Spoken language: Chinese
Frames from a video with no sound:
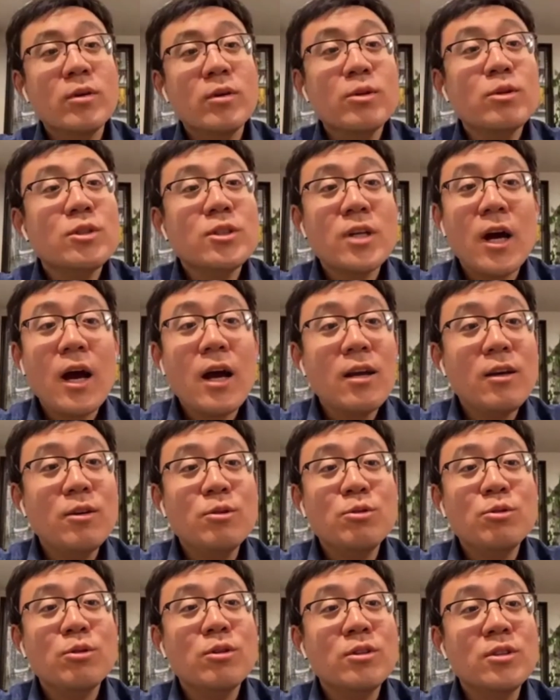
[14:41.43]
插一
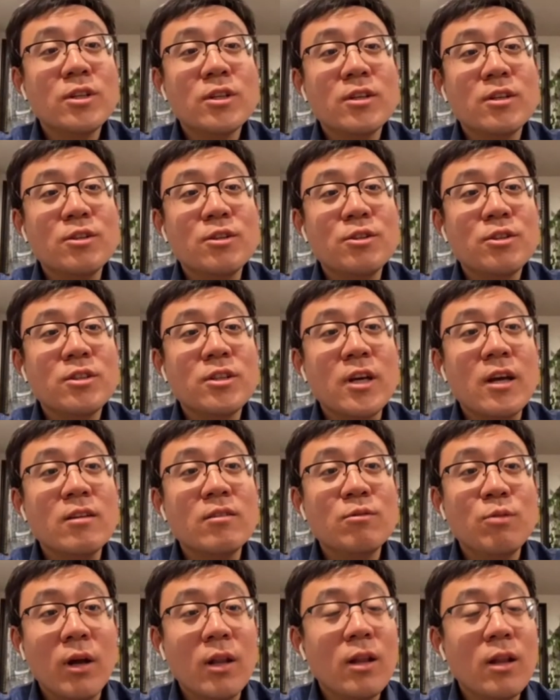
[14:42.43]
句，这个之
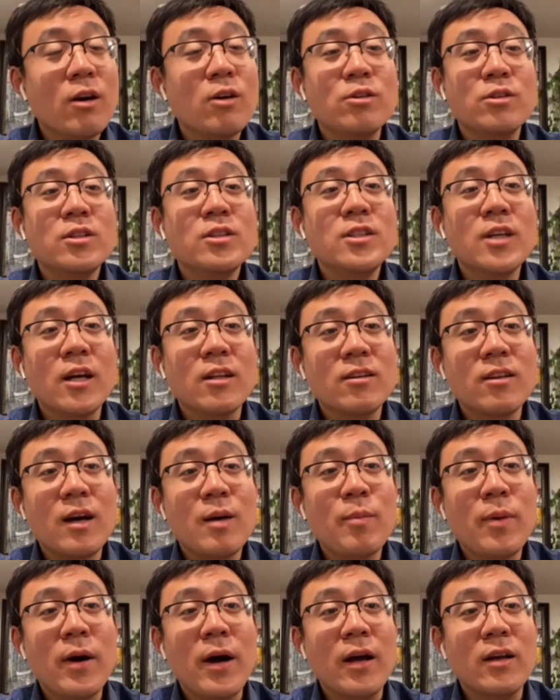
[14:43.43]
前袁老师讲的，他
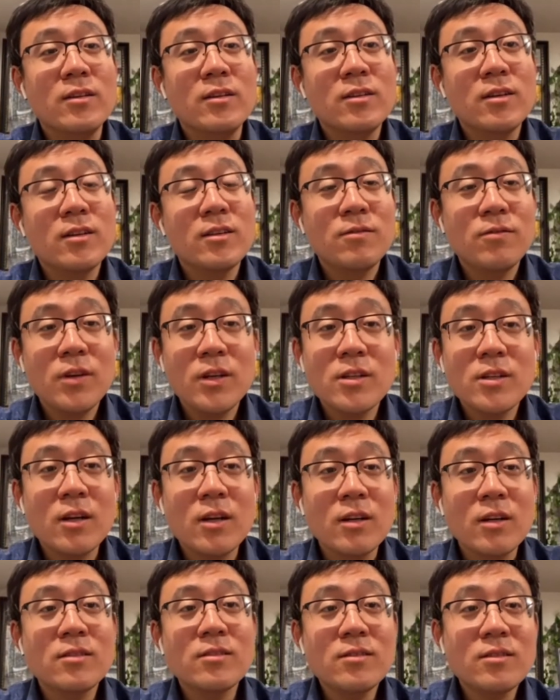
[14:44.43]
把一个非
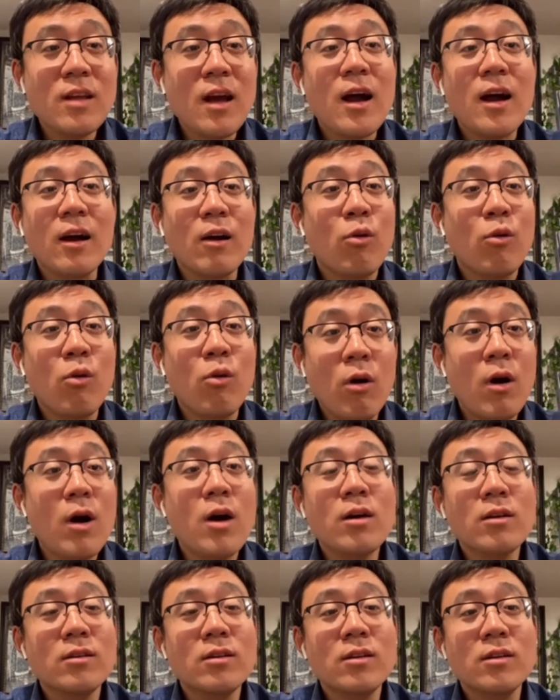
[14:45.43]
常大
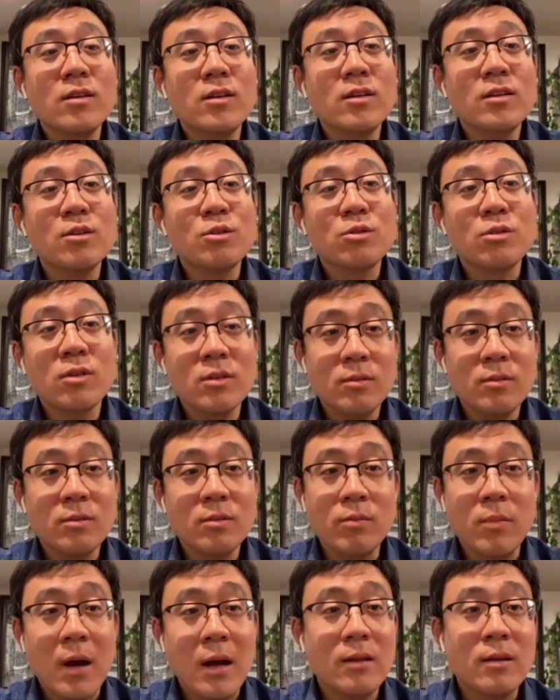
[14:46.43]
框的一个说
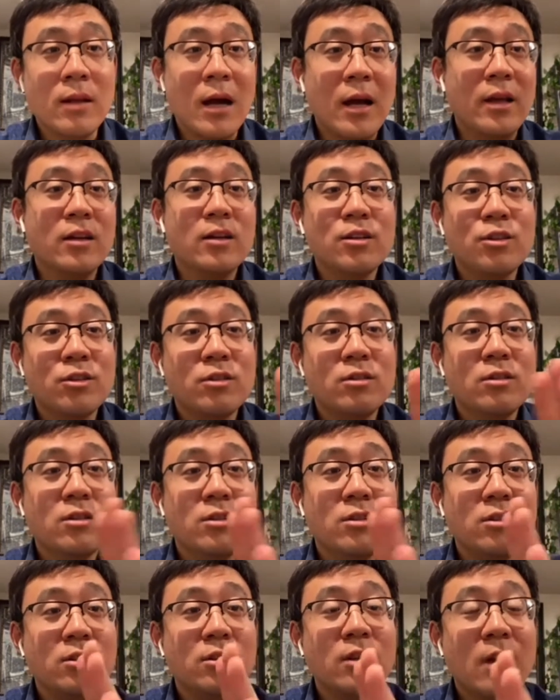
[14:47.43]
哪哪一个时
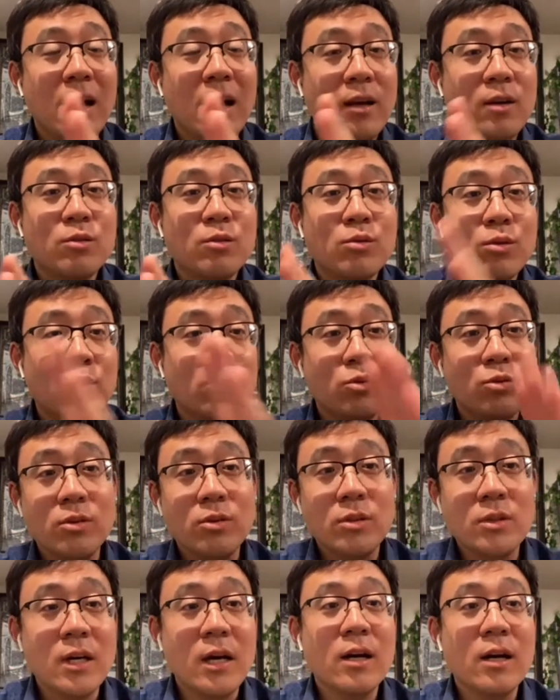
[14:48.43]
期，哪一个作
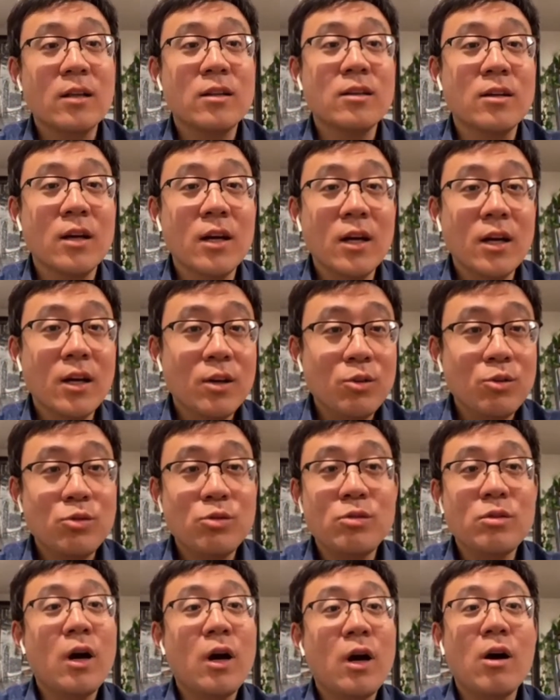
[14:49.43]
曲家的
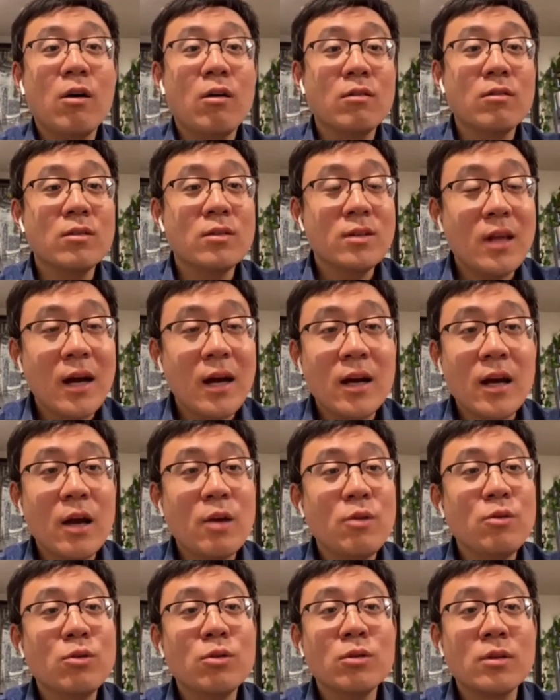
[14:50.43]
需要大概
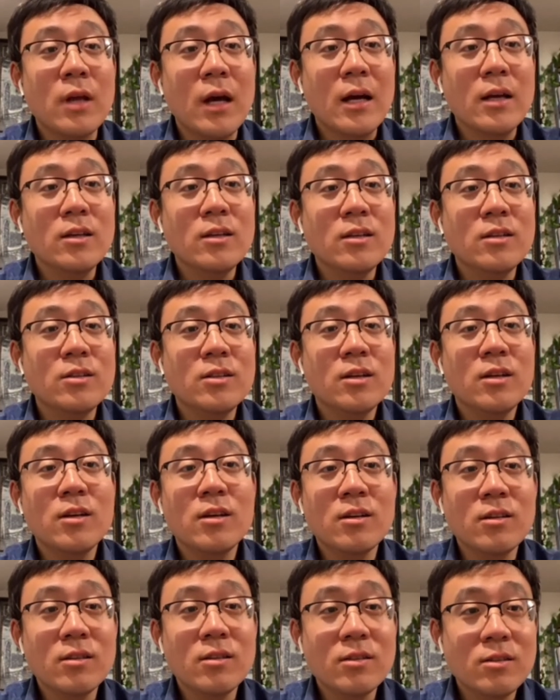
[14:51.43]
用哪一
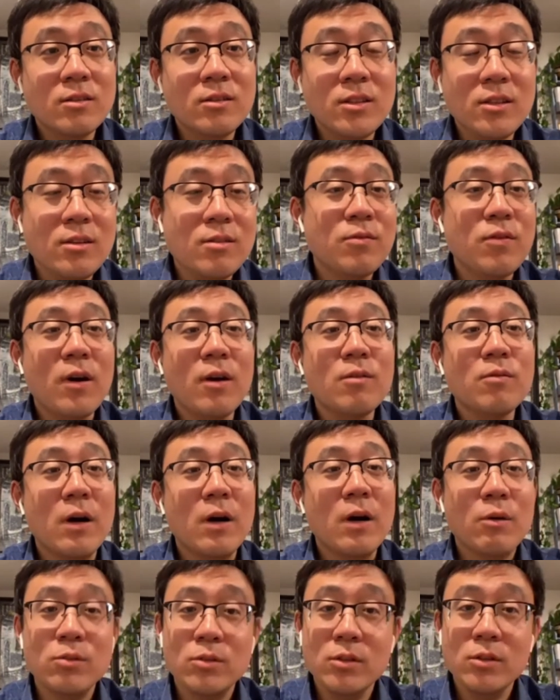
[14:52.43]
些记忆方法，
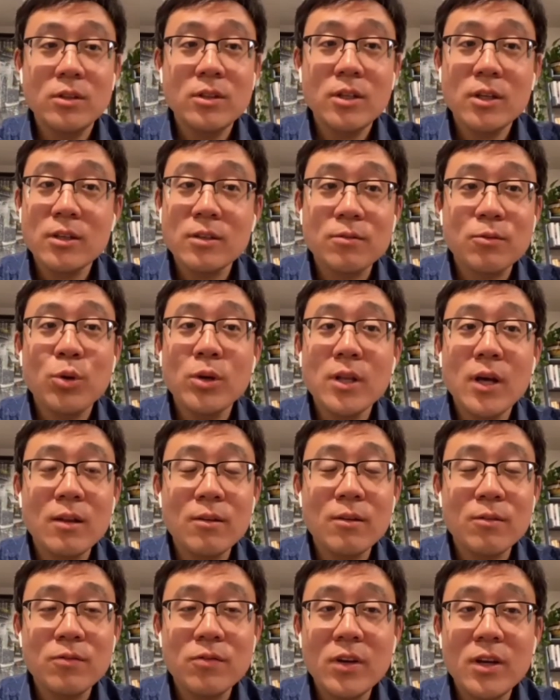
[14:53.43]
我觉得这个归纳的
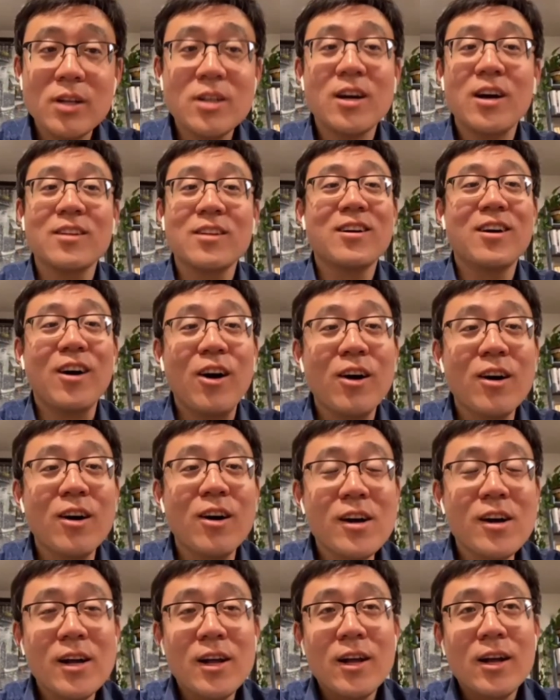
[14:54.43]
非常的好。
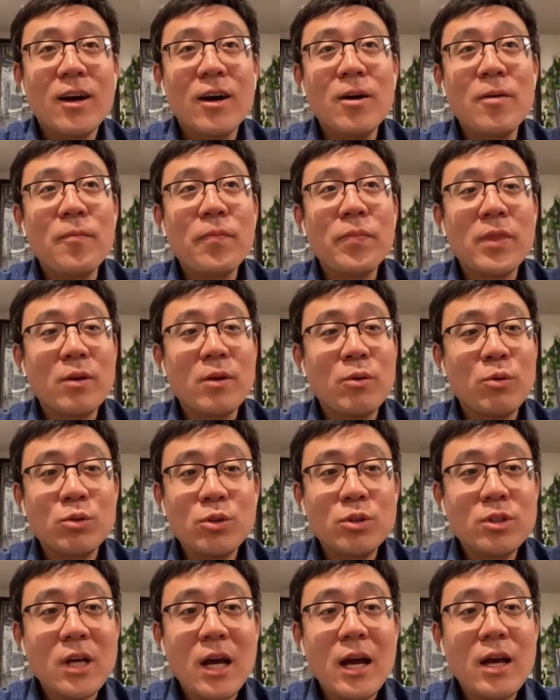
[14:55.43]
嗯，我就
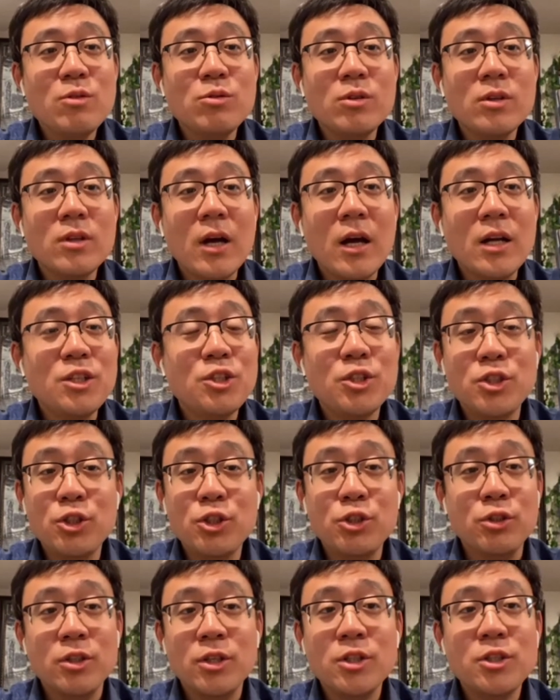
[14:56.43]
插一句，他
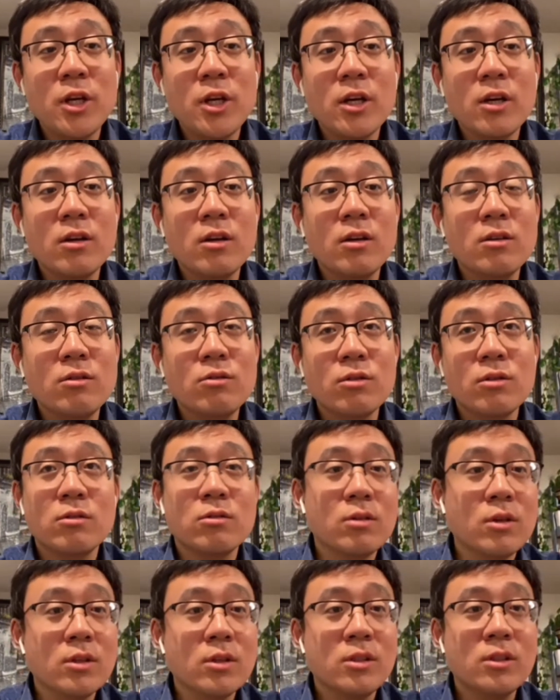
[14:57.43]
指的这个就是
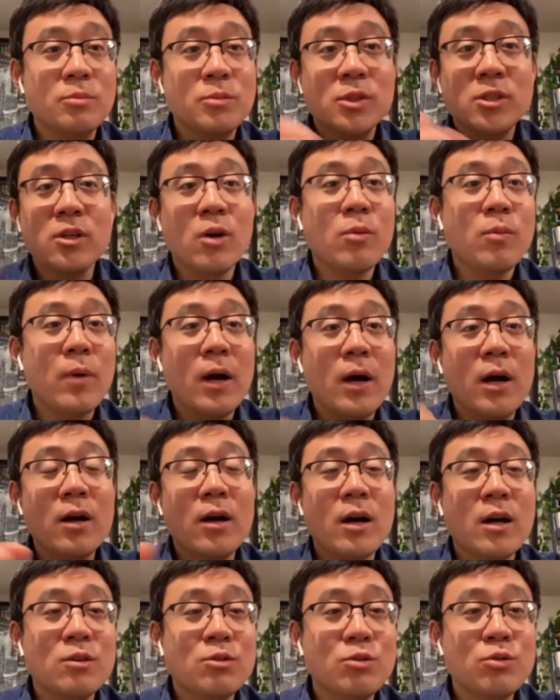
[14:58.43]
说什么肖邦
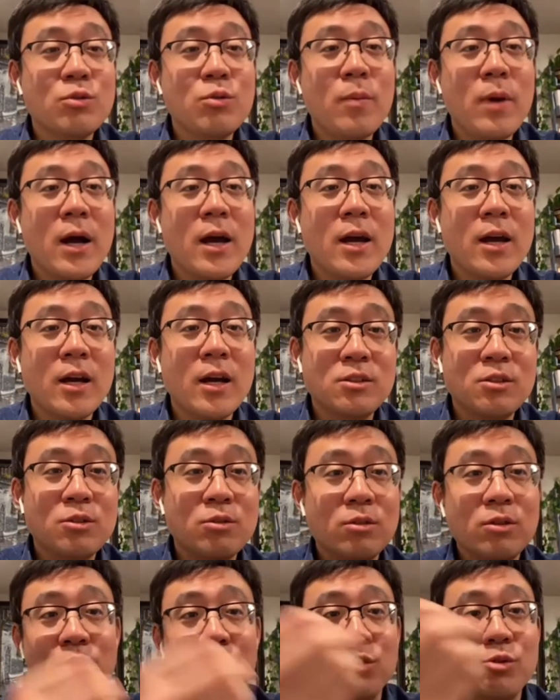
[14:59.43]
啊、舒曼啊这
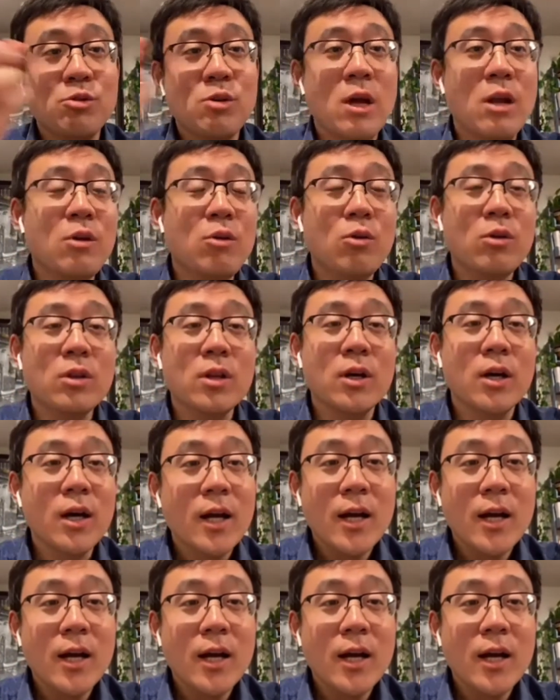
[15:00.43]
种有旋律的